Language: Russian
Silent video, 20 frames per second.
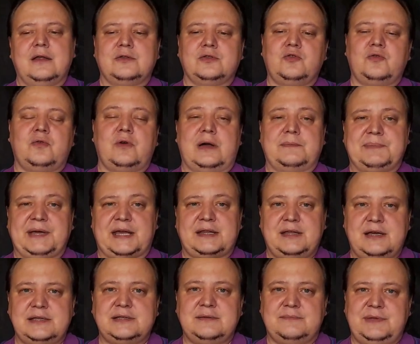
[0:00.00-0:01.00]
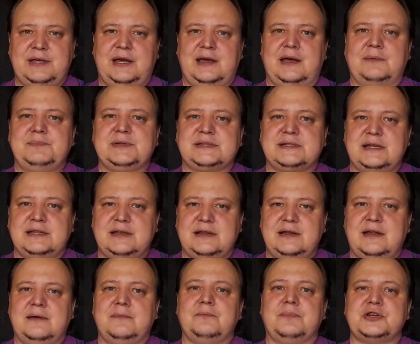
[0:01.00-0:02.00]
Ну, а перед этим я
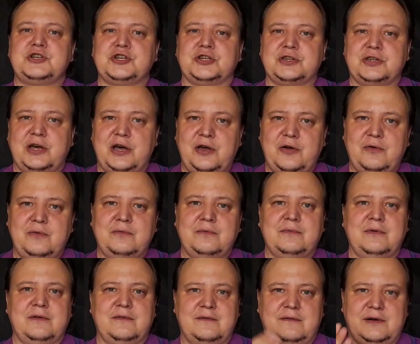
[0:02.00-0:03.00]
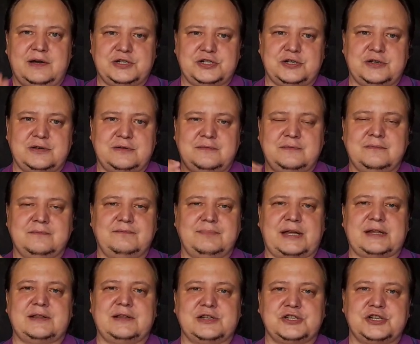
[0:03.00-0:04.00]
обязательно почитаю ваши
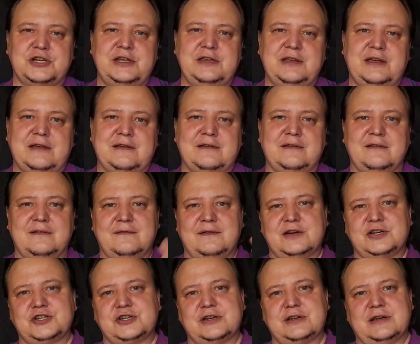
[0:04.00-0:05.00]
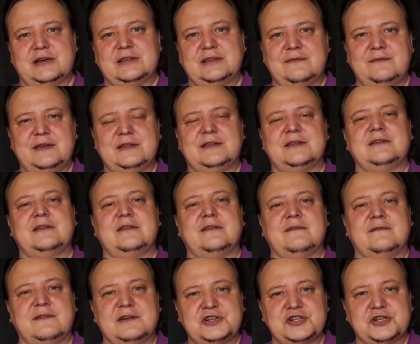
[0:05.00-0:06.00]
предложения, ваши ответы,
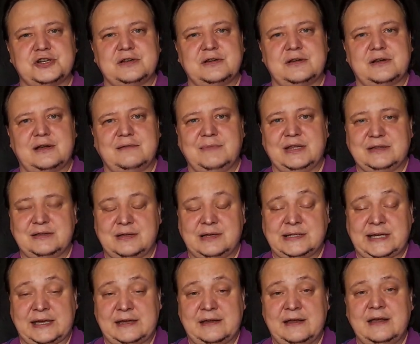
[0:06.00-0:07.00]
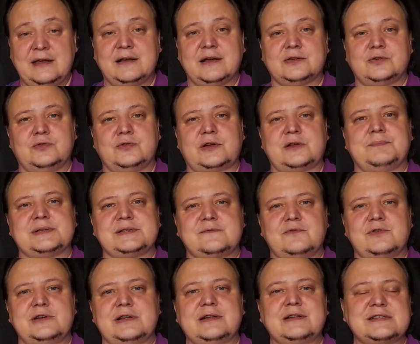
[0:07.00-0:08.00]
ваши комментарии, которые
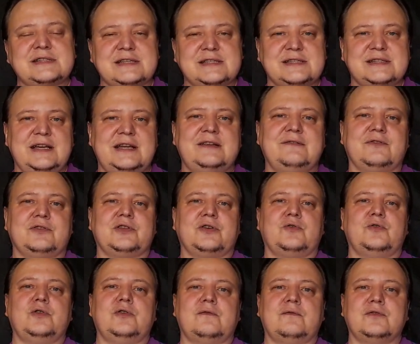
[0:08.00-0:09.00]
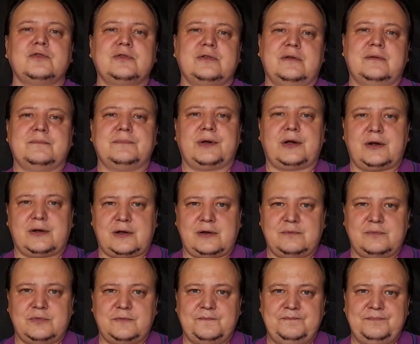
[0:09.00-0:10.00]
позволят создать вот такую вот
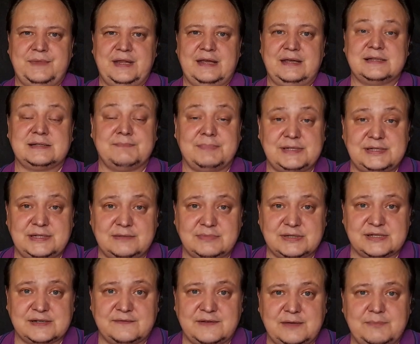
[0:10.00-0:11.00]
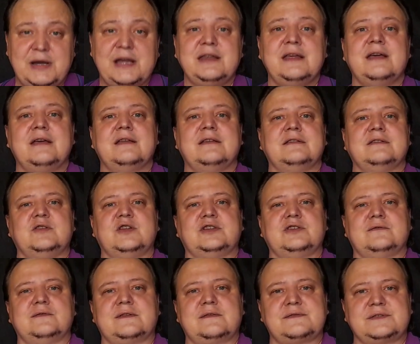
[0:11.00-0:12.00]
программу. Спасибо за внимание. До
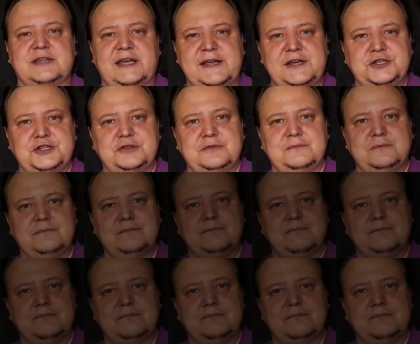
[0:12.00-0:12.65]
новых встреч.